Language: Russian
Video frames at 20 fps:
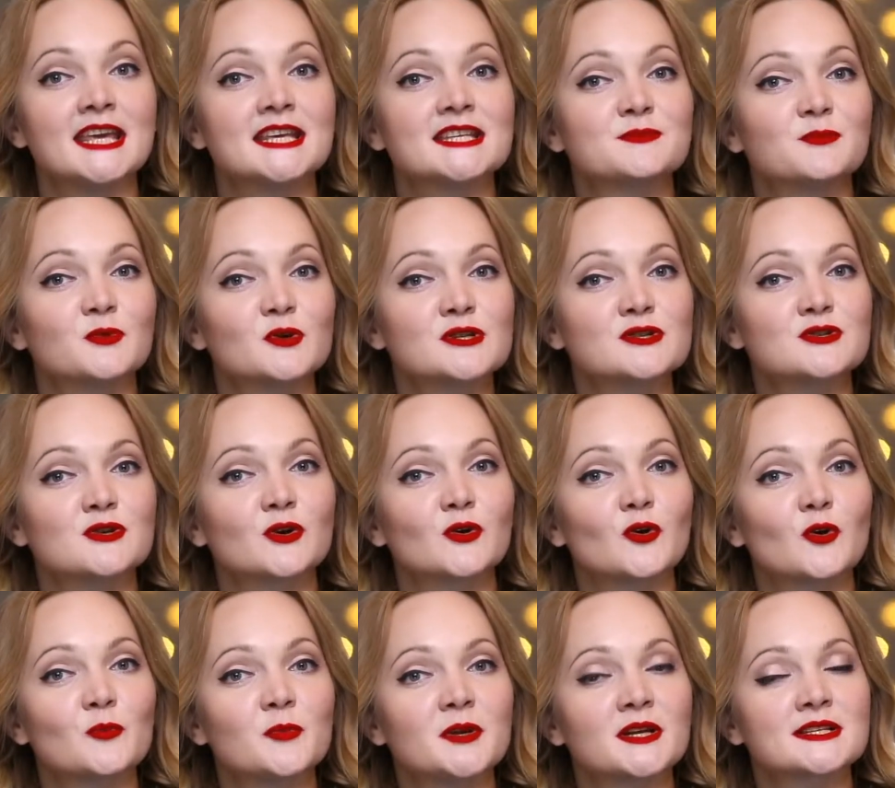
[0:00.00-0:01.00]
Используя
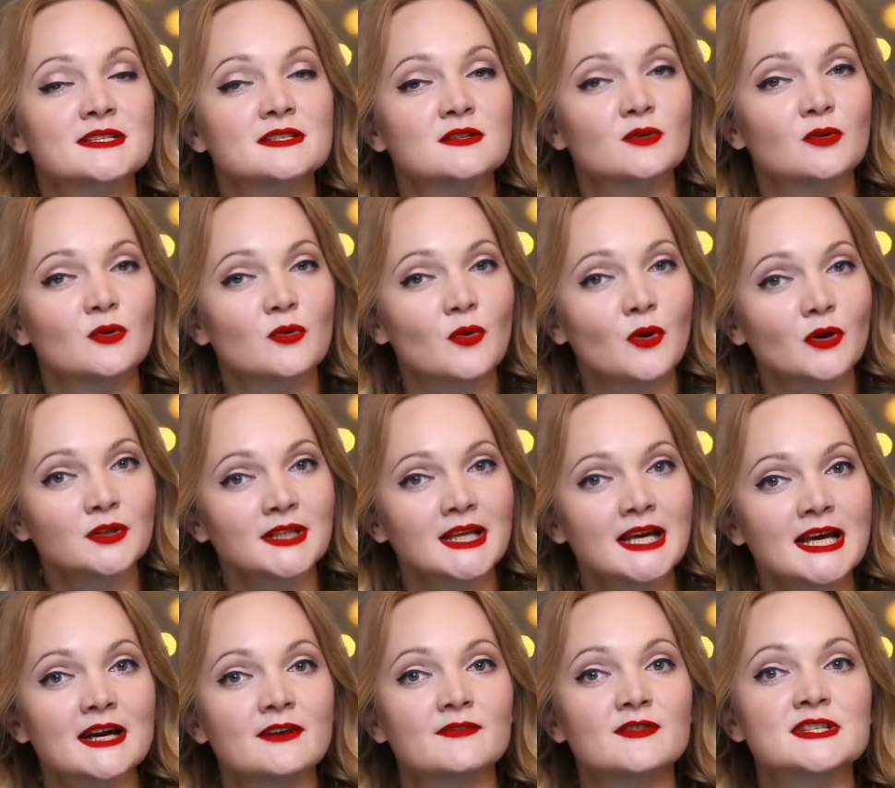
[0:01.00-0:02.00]
комплексный уход,
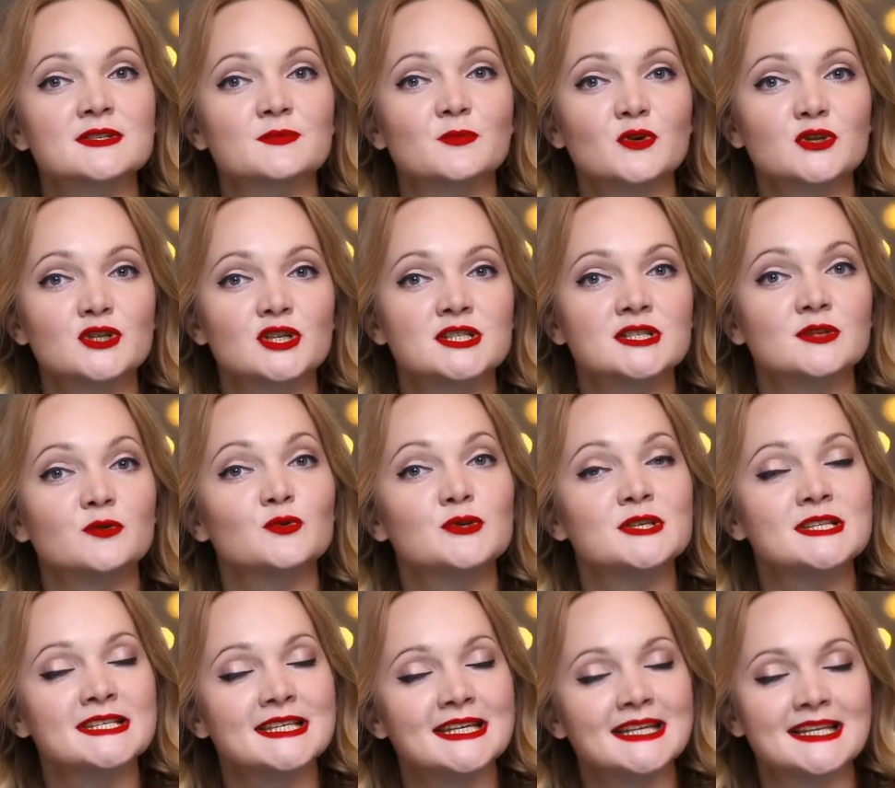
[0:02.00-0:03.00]
вы сможете
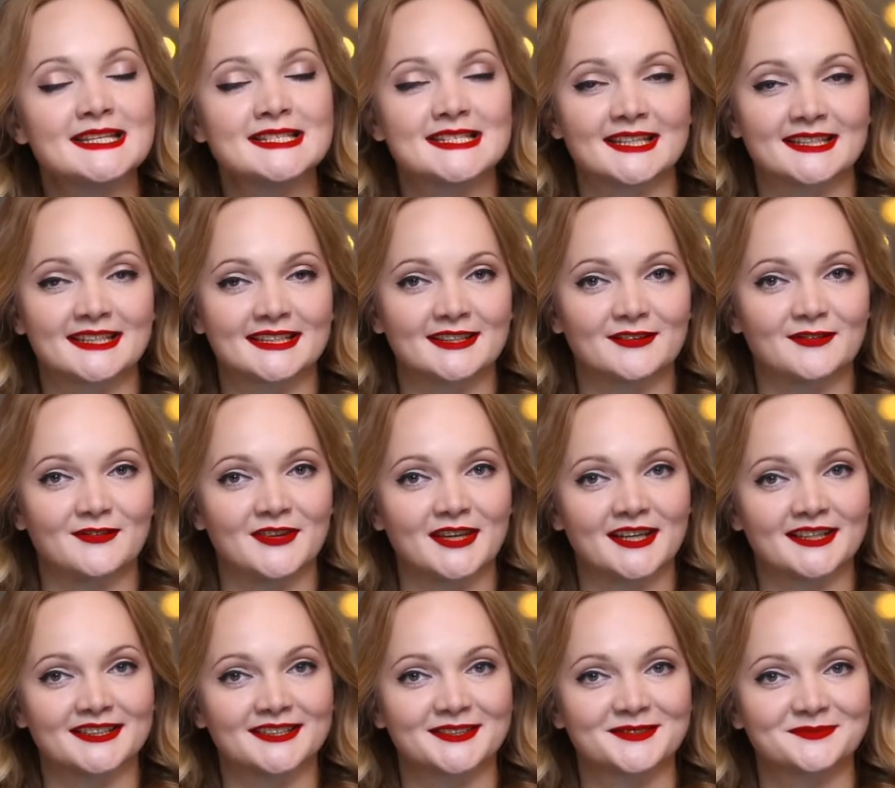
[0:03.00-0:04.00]
усилить этот
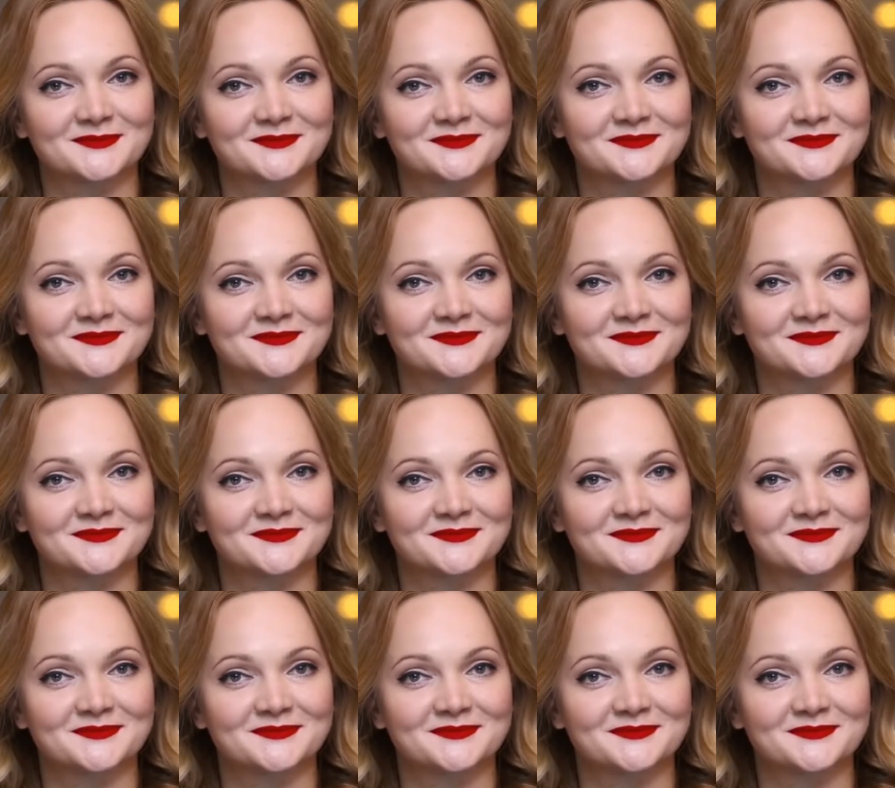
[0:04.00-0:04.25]
эффект –